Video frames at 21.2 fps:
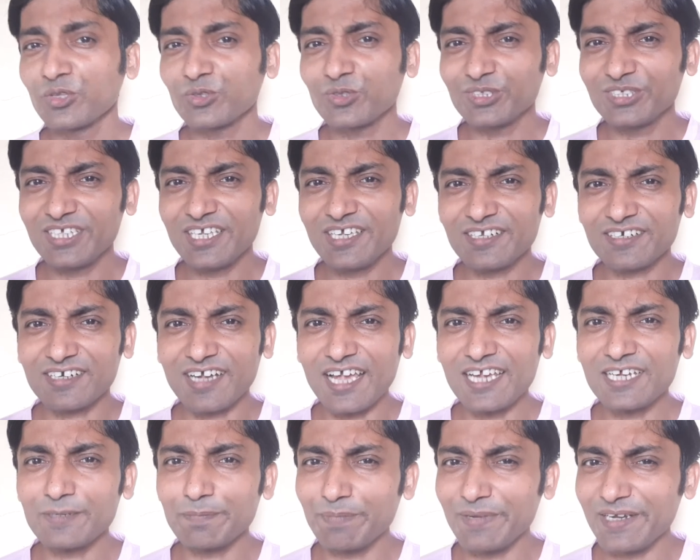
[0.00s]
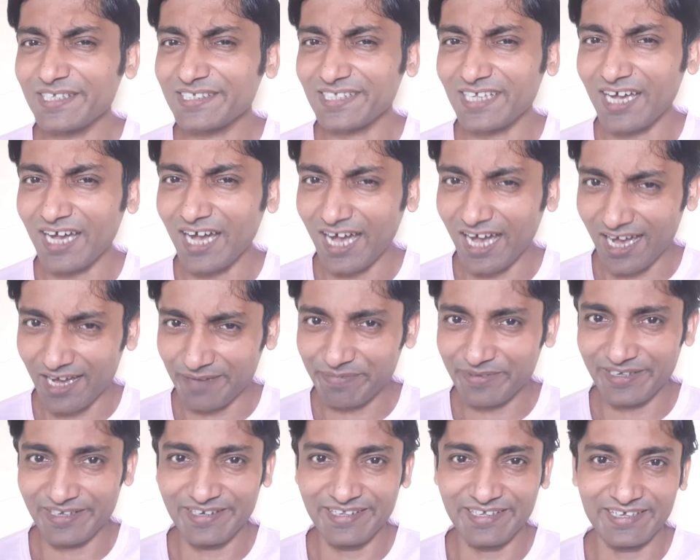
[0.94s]
तो ये राइट प्लेस है
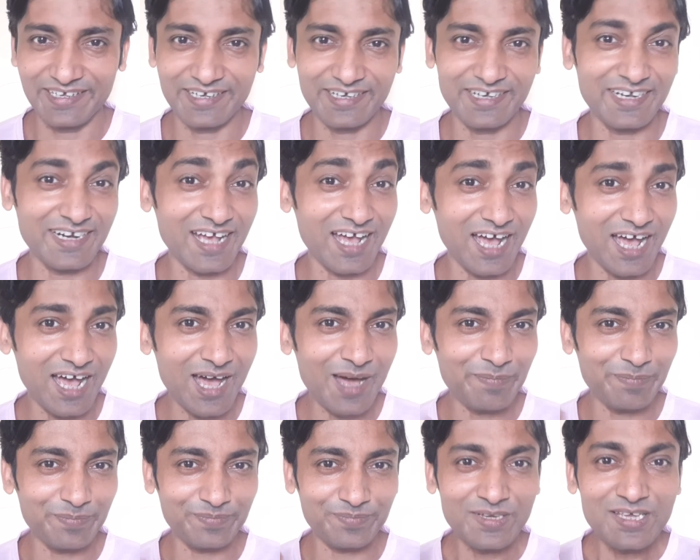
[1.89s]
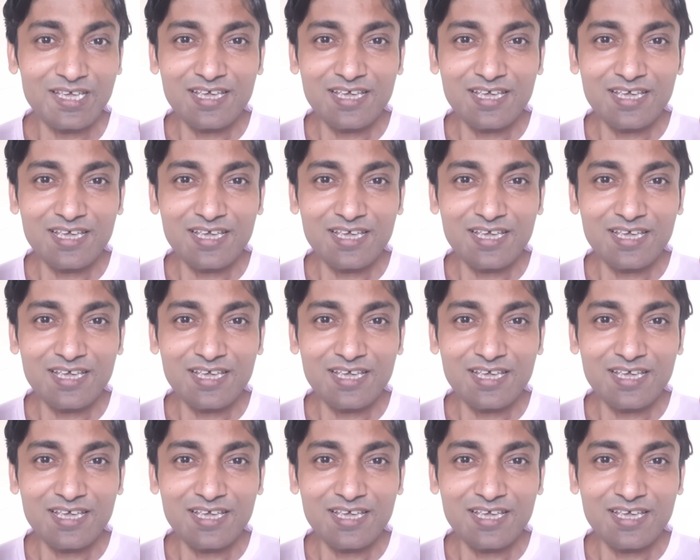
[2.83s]
आपके लिए अगर आप